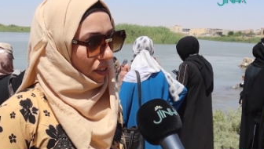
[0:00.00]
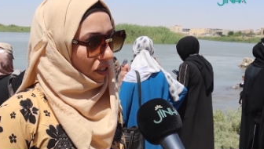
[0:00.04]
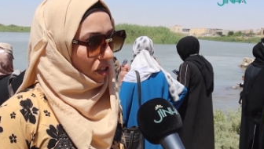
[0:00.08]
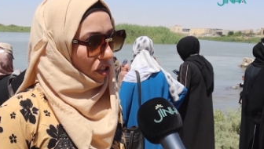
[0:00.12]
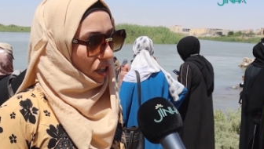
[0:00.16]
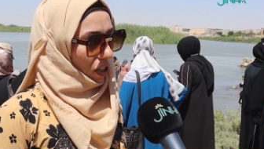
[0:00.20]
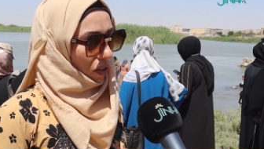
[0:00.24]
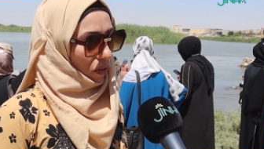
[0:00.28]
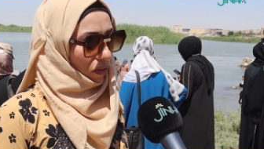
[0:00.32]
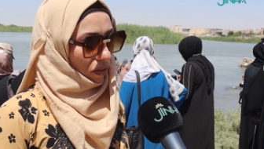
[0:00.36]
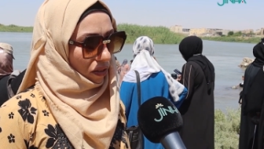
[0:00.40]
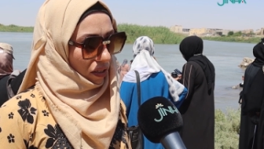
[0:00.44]

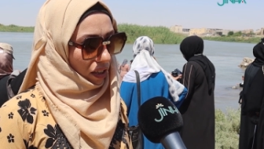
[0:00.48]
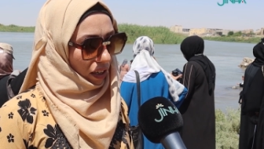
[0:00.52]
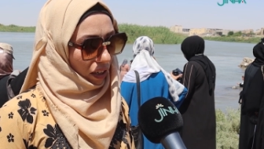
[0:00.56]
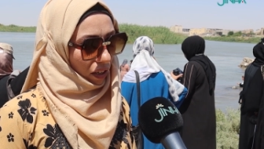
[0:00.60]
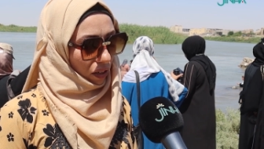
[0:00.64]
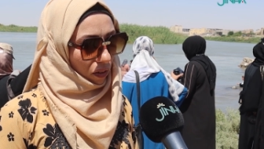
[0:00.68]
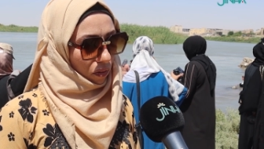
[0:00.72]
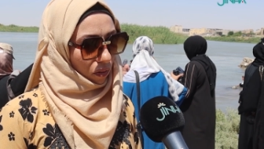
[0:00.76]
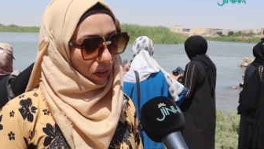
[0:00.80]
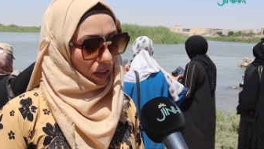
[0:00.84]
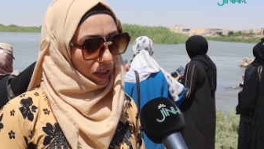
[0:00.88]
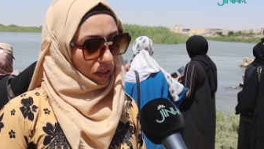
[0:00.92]
شيء
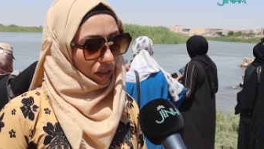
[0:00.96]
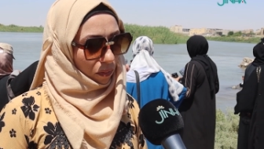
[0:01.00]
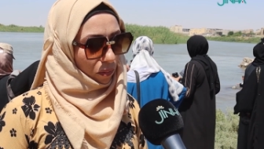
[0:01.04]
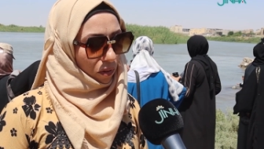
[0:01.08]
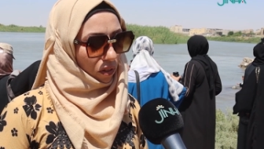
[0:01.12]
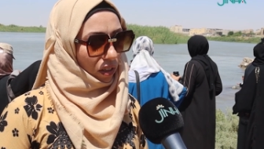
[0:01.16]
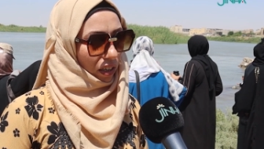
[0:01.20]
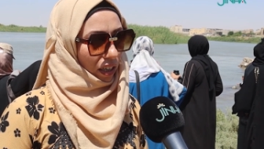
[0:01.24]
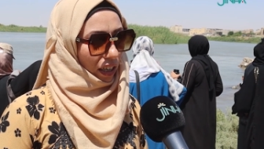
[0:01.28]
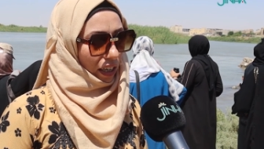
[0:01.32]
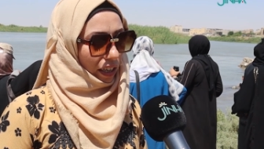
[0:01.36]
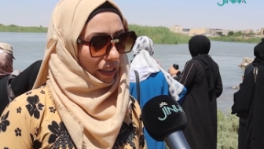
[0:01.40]
صغير
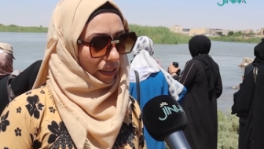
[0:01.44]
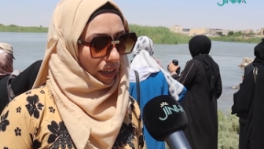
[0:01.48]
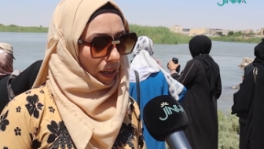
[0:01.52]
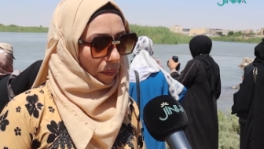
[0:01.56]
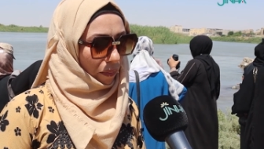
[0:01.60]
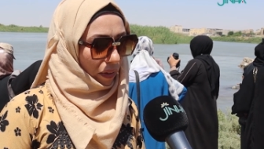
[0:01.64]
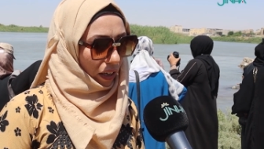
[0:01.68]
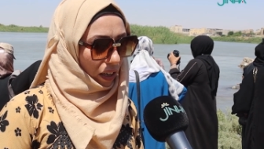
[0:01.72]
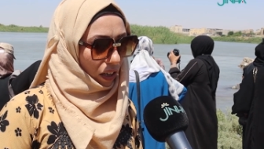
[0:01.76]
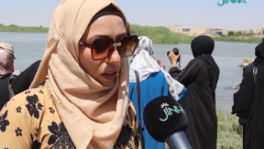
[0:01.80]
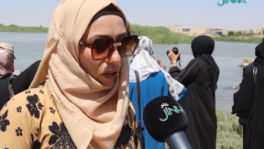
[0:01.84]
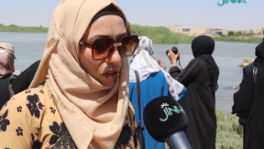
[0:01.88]
نقدمه للقائد
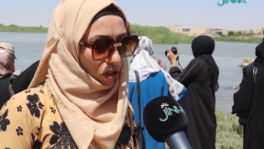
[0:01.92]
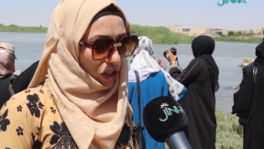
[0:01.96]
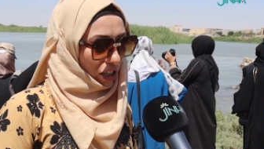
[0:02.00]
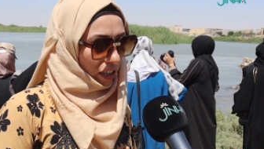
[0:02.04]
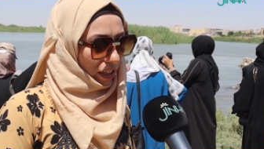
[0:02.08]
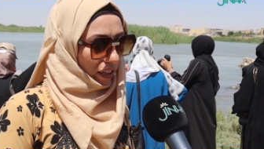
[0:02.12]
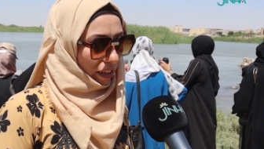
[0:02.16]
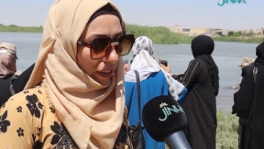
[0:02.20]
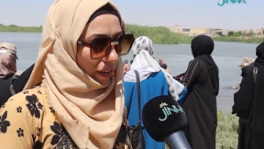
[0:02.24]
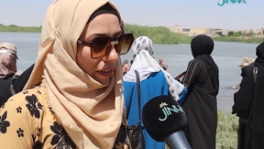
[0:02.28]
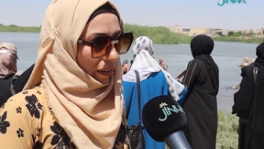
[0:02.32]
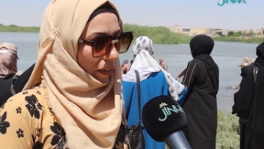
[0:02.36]
عبد الله
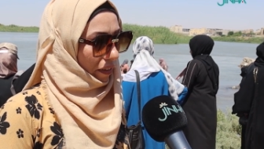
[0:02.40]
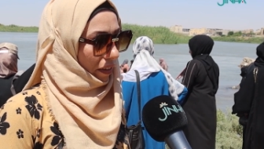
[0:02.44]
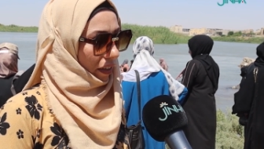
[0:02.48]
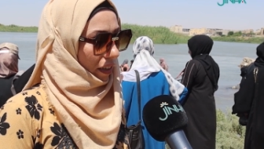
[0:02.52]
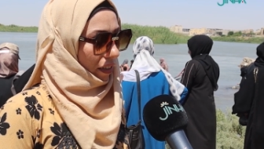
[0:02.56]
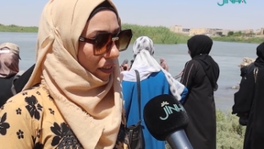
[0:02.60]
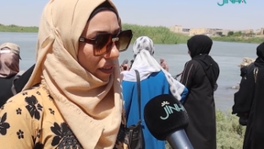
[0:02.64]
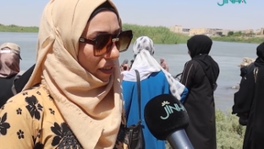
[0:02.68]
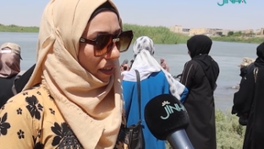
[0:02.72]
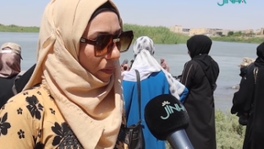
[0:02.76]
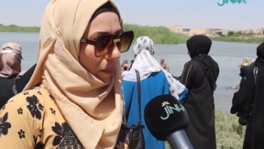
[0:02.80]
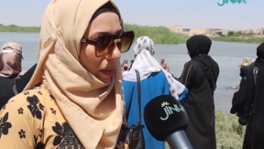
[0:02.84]
اوجلن الذي
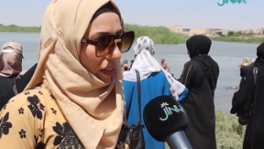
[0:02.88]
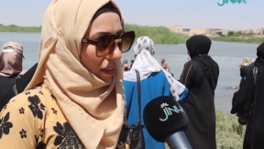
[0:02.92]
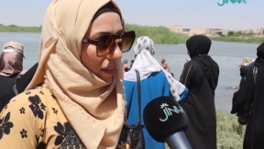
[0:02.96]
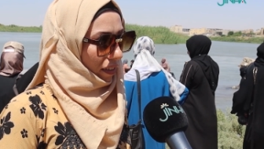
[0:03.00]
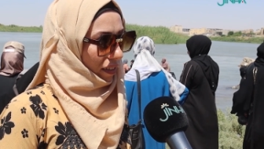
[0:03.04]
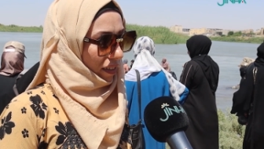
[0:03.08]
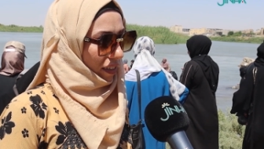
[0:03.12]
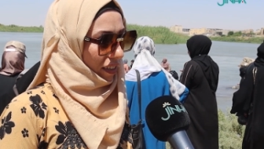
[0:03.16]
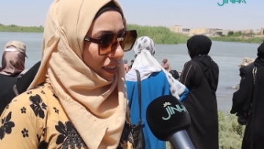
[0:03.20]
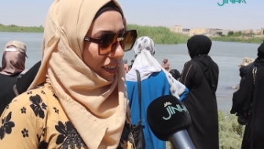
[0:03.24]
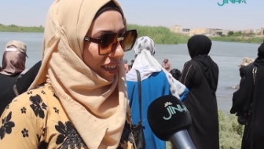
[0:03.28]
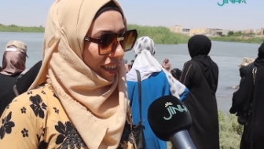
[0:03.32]
قدم
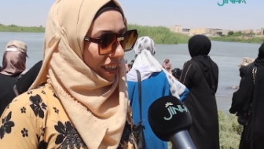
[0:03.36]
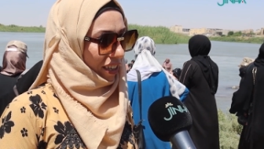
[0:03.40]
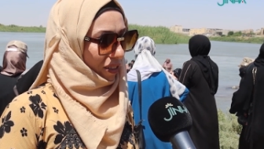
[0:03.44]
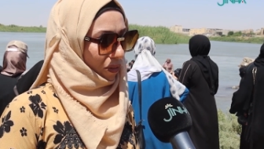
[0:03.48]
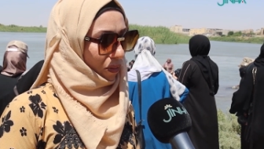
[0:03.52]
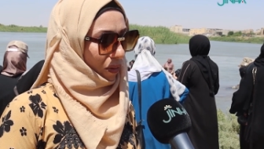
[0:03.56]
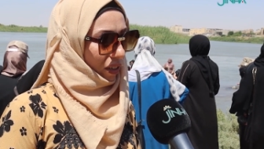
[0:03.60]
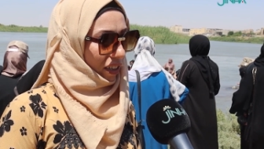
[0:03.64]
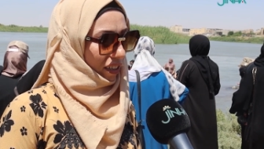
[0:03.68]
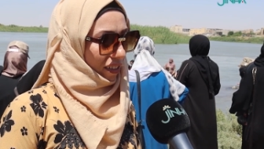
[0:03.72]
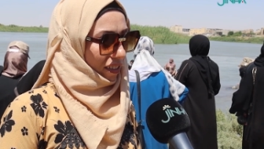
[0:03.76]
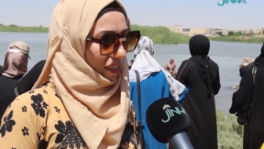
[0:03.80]

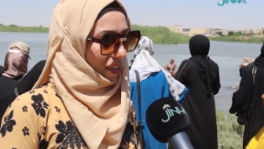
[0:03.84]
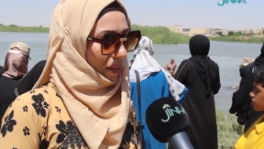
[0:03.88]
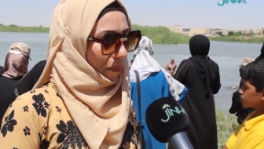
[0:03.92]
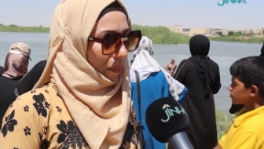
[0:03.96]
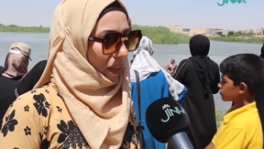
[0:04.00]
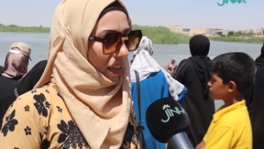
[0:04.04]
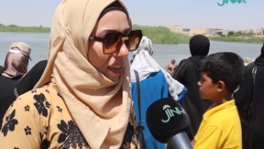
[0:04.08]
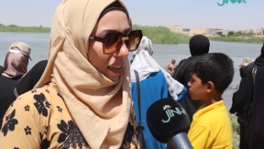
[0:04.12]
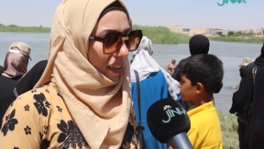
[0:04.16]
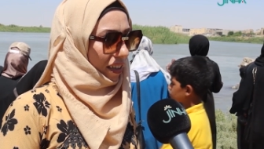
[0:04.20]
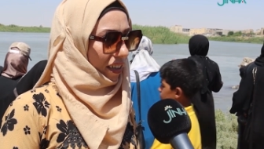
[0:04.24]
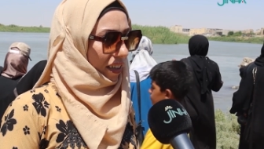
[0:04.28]
التضحيات وقدم
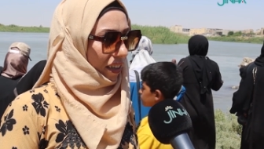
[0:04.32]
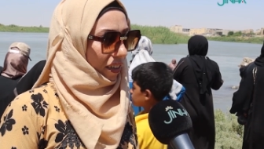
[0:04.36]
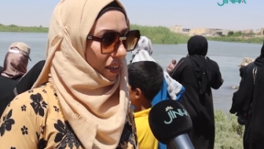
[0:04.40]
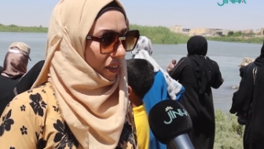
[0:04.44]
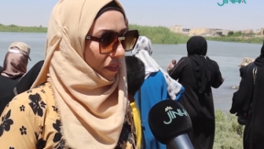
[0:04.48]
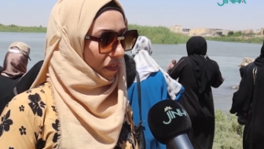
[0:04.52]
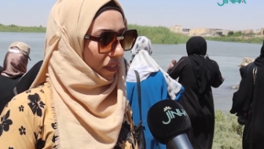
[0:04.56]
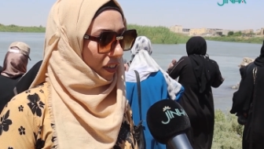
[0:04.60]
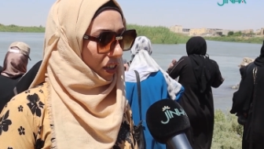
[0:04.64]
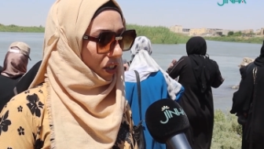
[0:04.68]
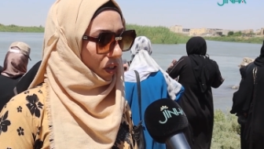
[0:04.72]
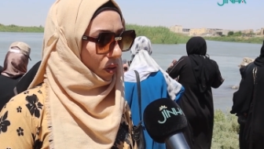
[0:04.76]

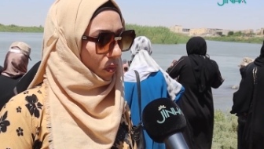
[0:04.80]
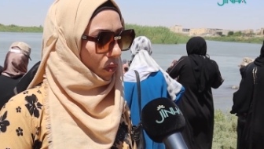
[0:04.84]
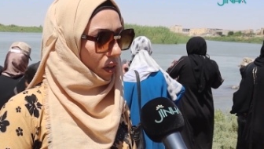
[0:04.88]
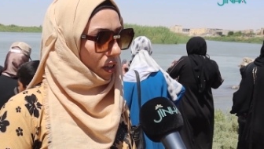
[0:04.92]
الفكر